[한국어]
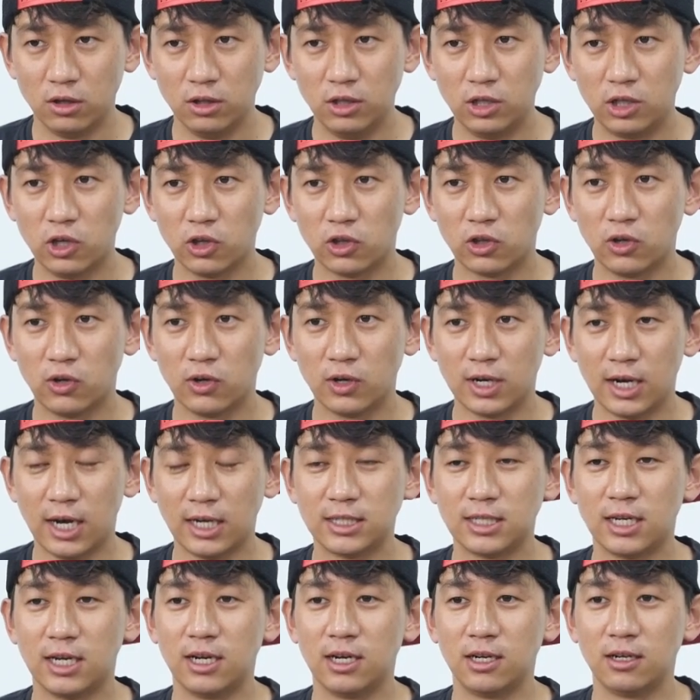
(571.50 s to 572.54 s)
느꼈던
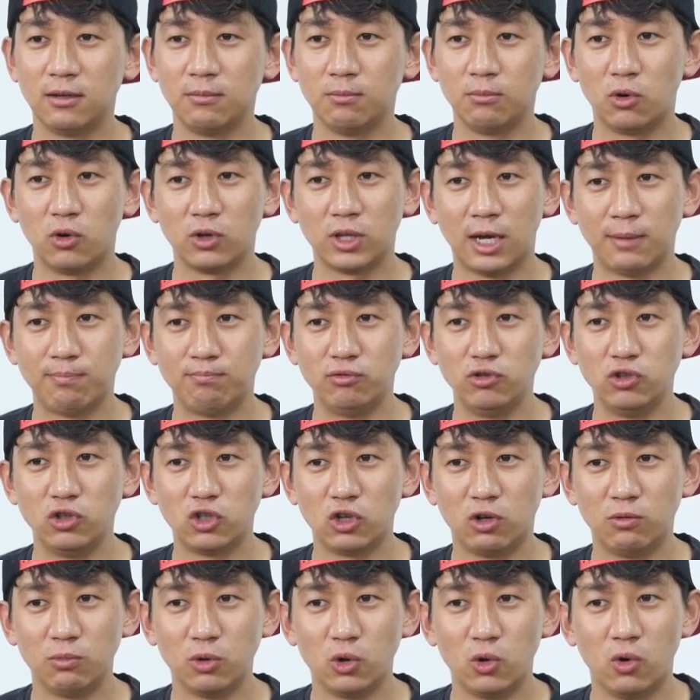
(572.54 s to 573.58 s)
가장 뭐 나쁜
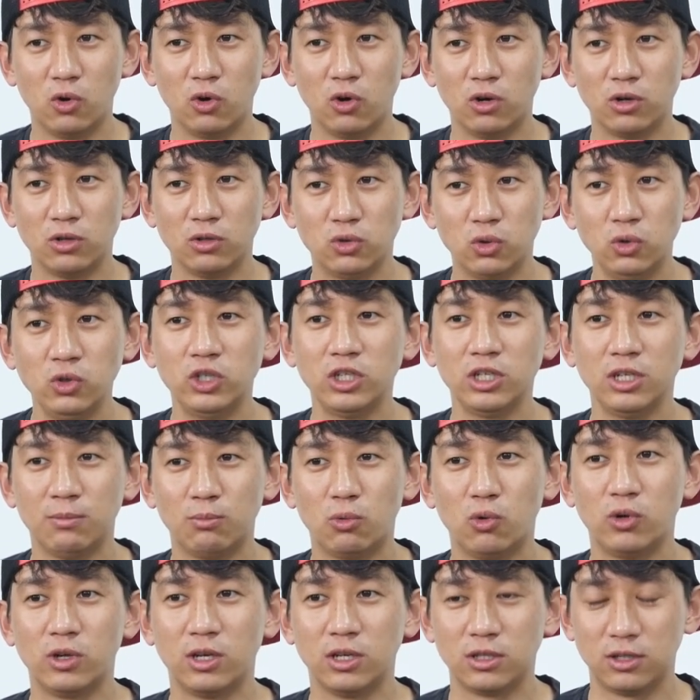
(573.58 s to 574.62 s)
점 이런 거는 솔직히
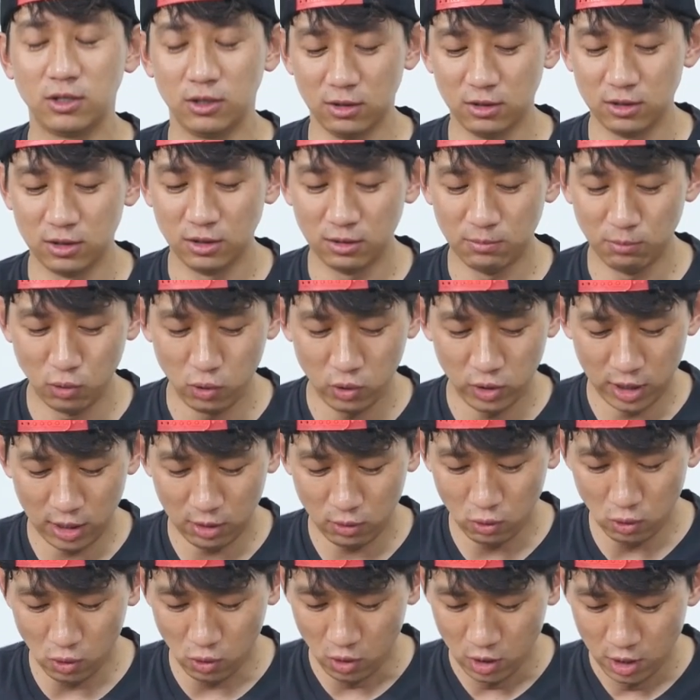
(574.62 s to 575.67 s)
모르겠어요. 그건
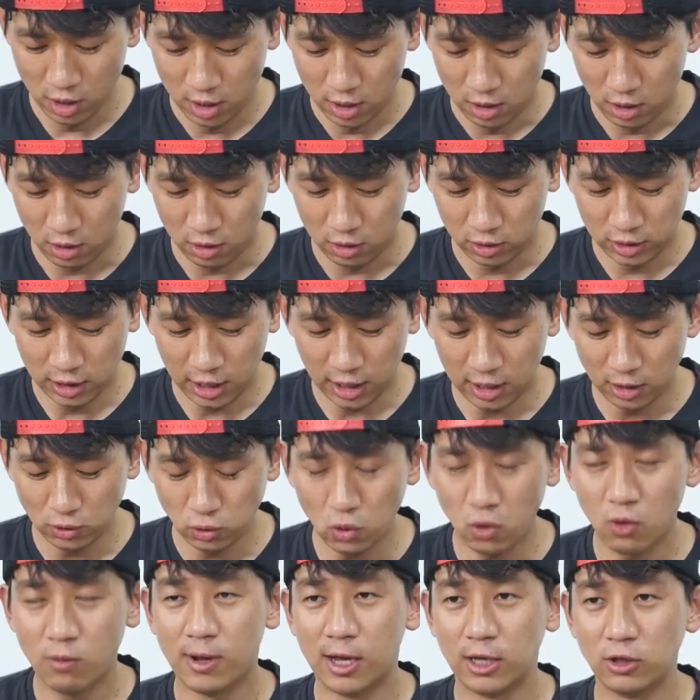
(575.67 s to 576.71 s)
모르겠고 어 제가
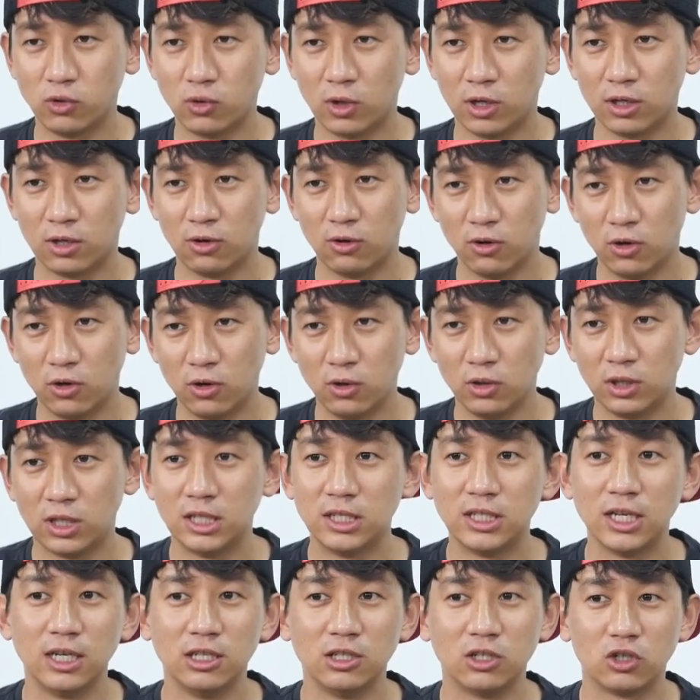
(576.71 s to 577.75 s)
조금 안 좋았던 거는
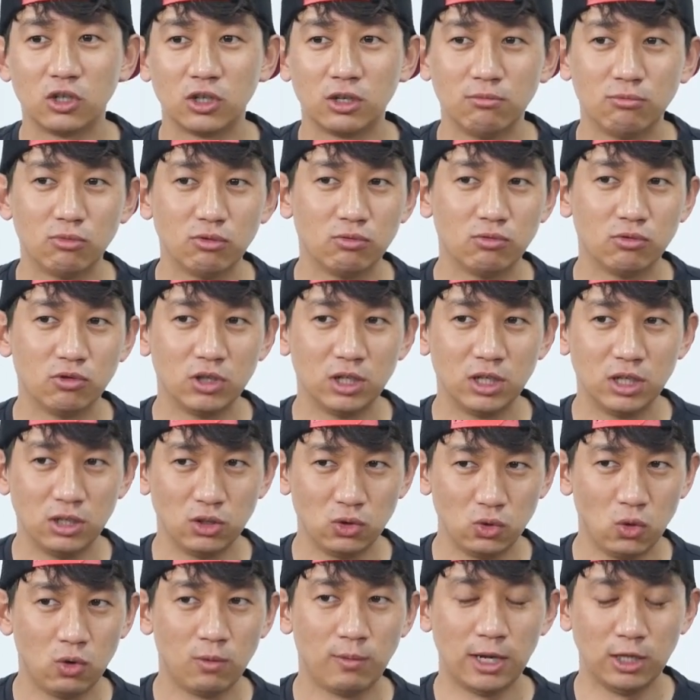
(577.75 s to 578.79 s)
디자인적인 부분이
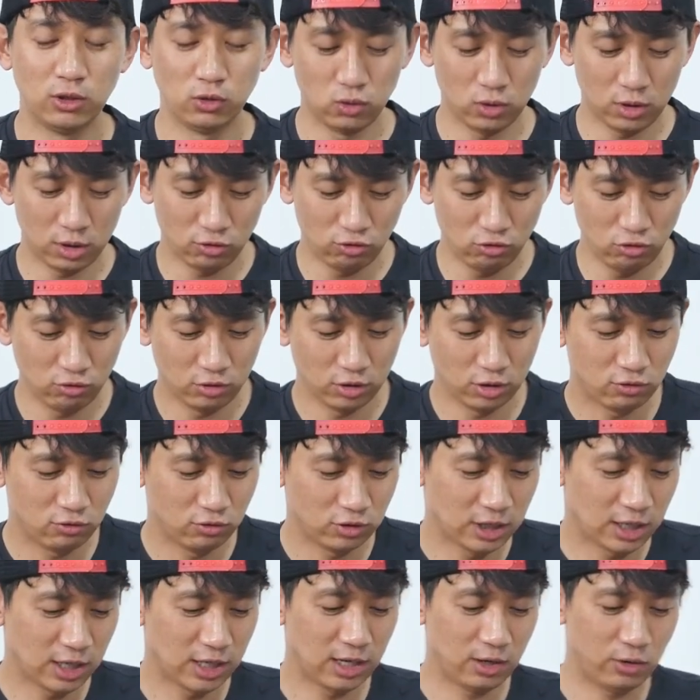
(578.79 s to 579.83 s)
조금 안 좋았고
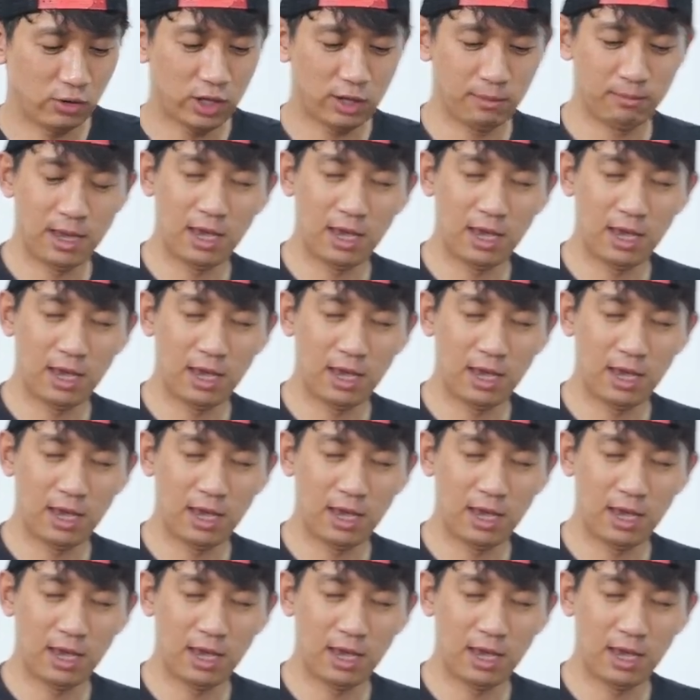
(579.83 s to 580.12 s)
그리고 제가 이렇게